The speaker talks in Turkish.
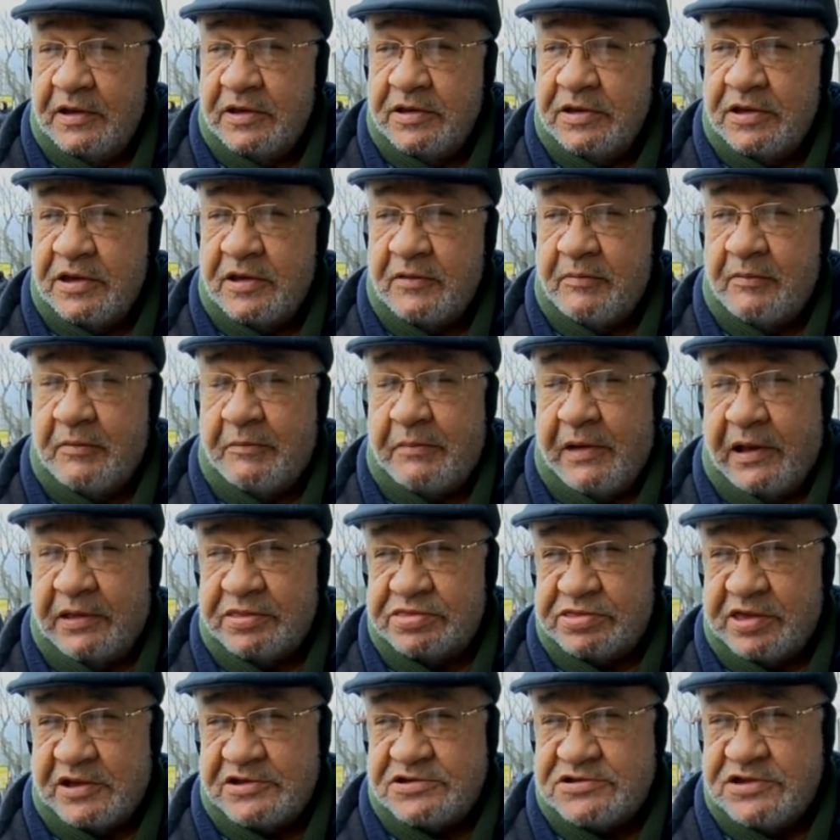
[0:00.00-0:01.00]
20, ben
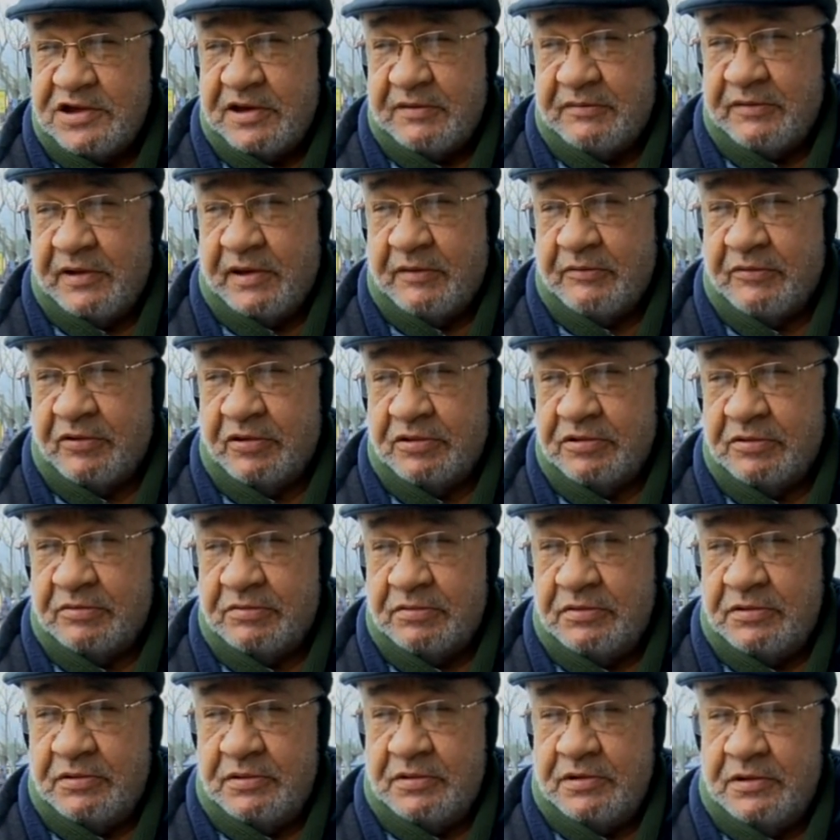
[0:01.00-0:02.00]
taşıyamam oğlum.
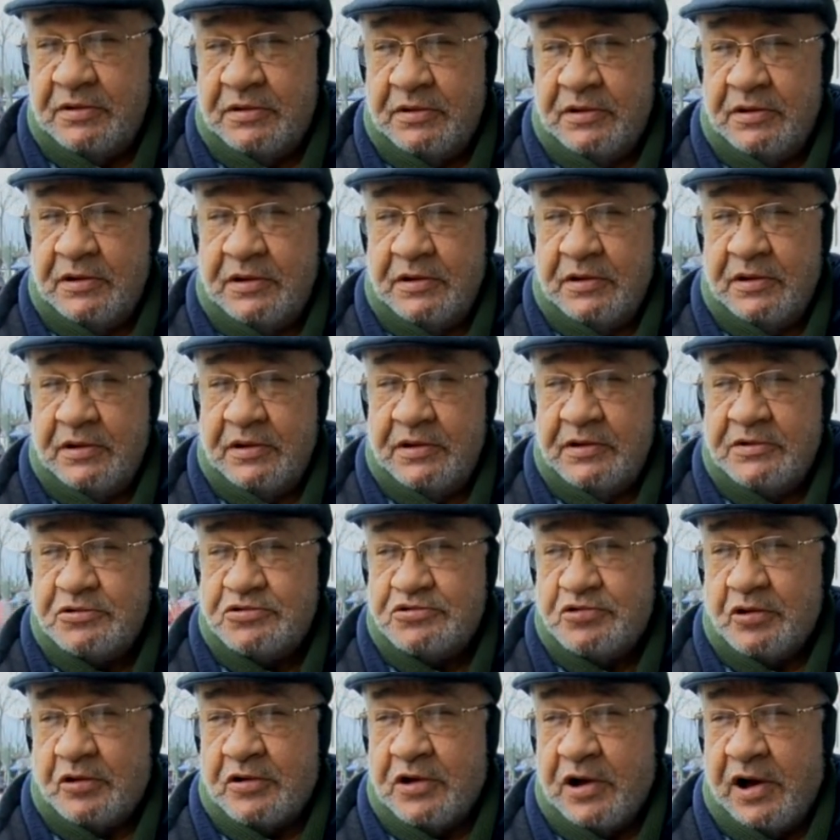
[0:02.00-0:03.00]

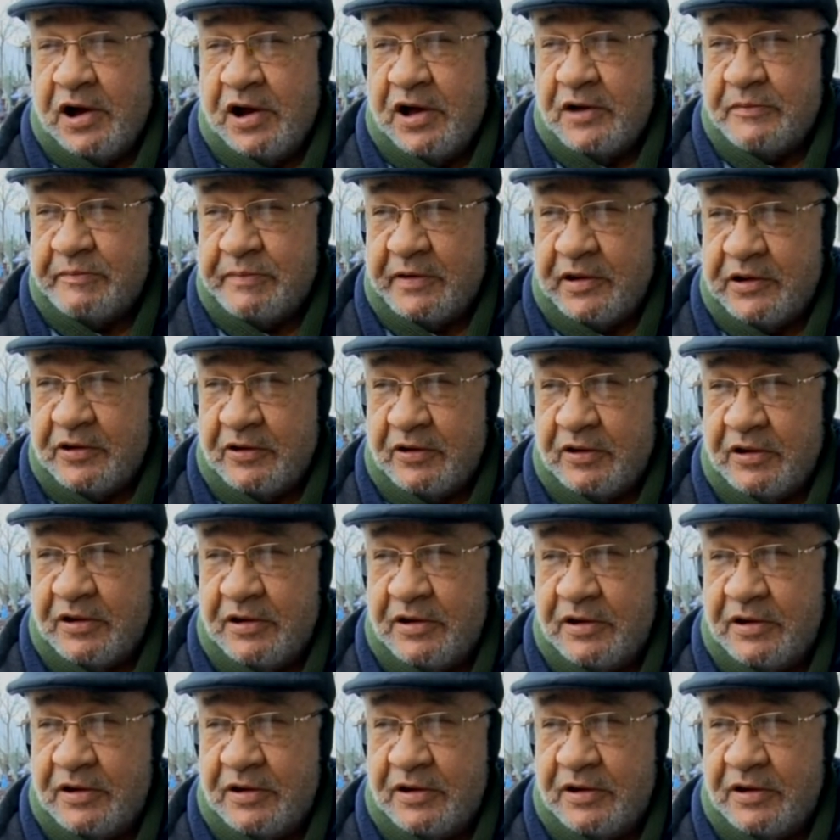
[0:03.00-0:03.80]
Çok ağır para o.